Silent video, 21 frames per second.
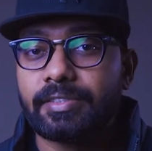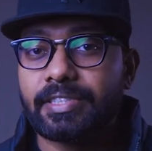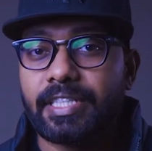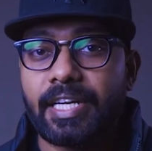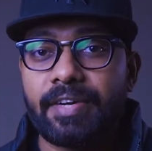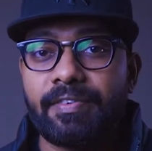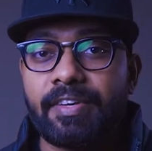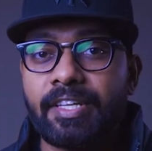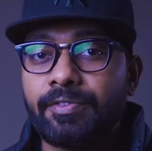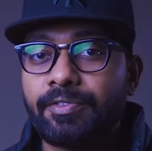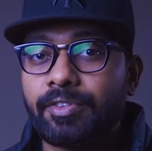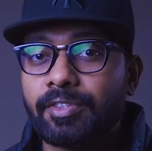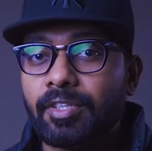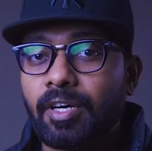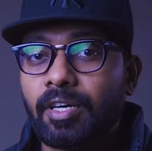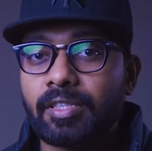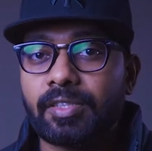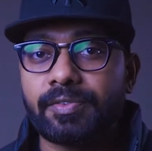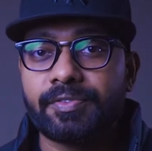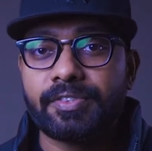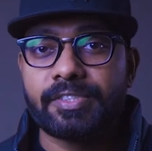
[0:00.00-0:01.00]
ट्रैवलिंग
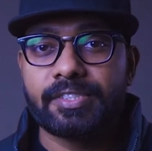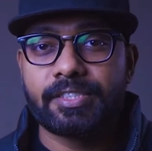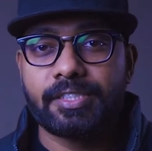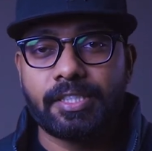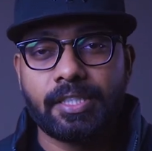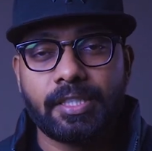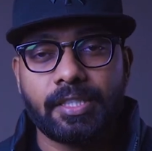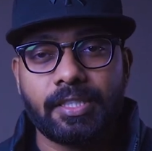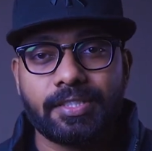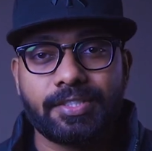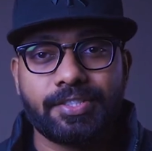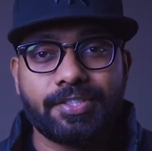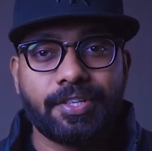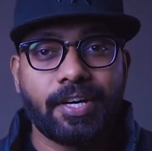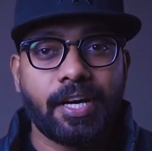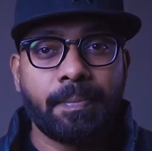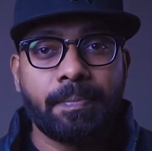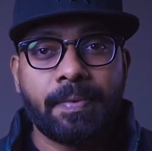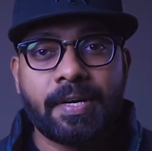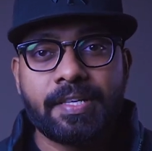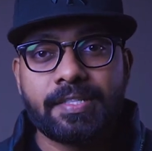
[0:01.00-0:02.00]
फोटोग्राफर्स जहां
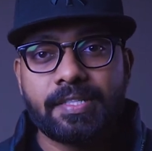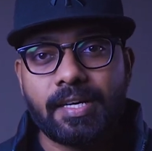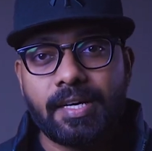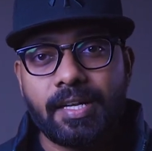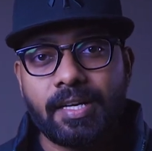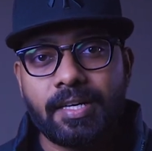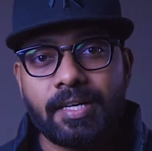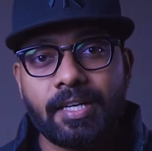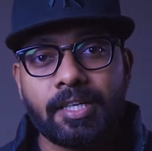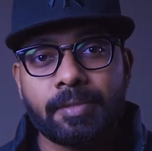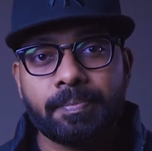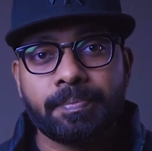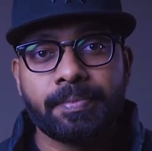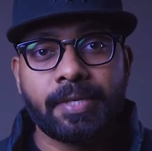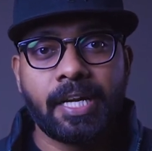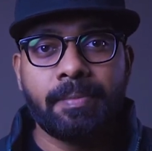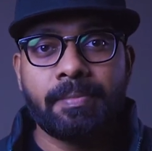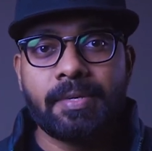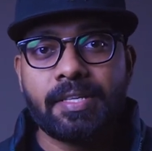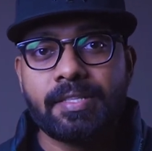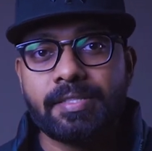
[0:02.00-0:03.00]
चार पांच अलग अलग
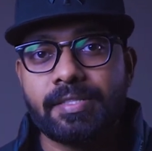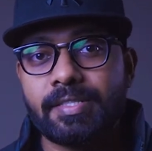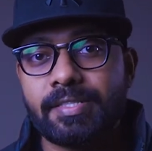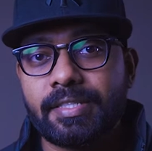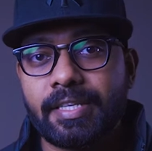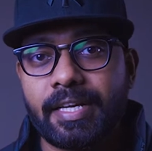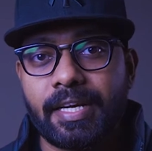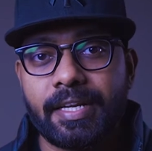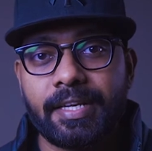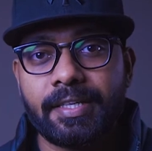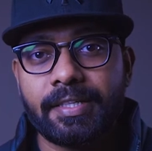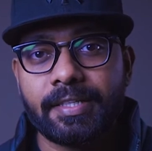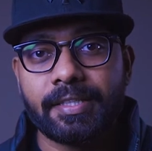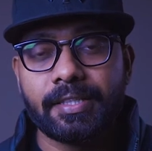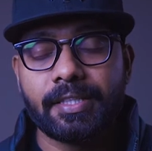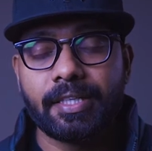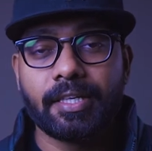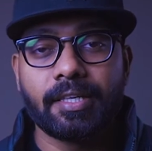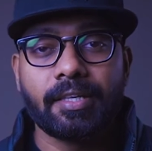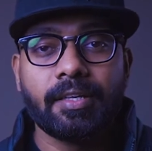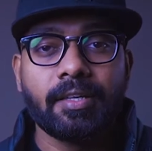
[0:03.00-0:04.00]
प्राइम लेंसेस कैरी
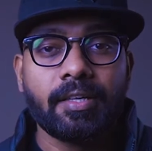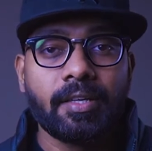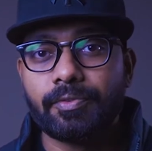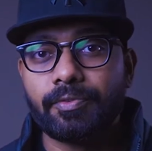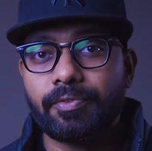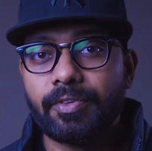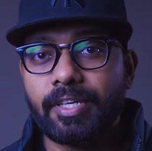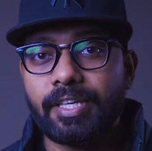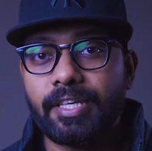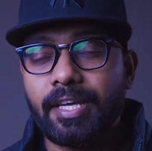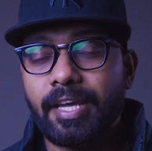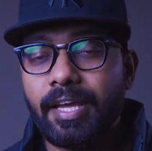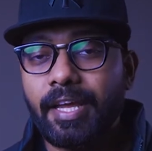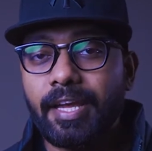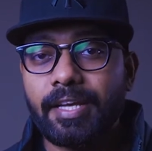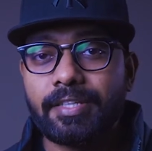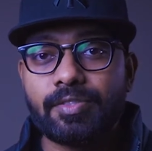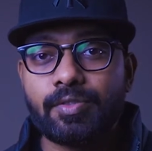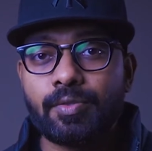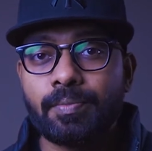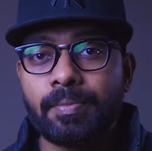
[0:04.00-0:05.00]
करते हैं वहीं
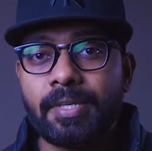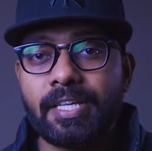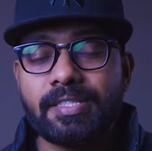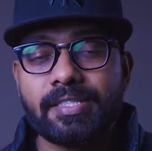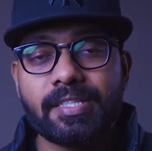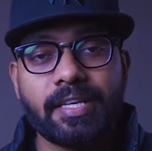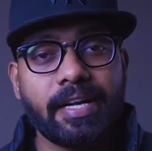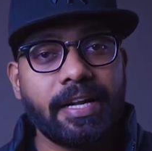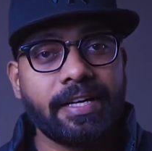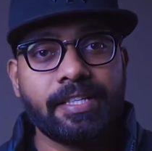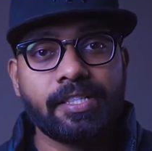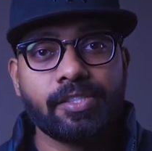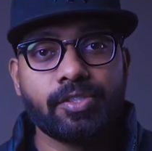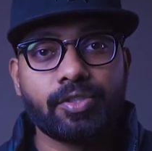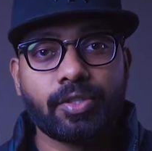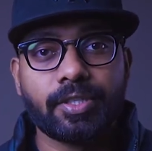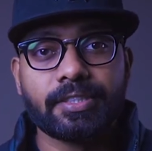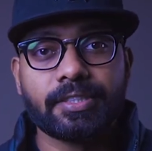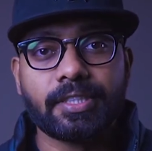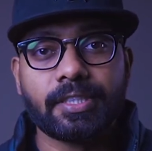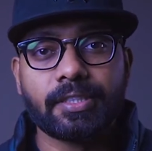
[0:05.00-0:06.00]
एक जूम लेंस आइडियल
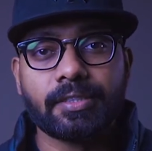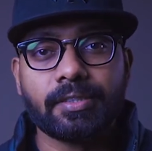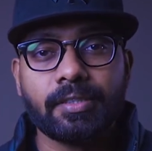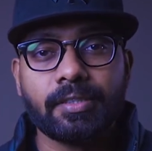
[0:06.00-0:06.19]
चॉइस है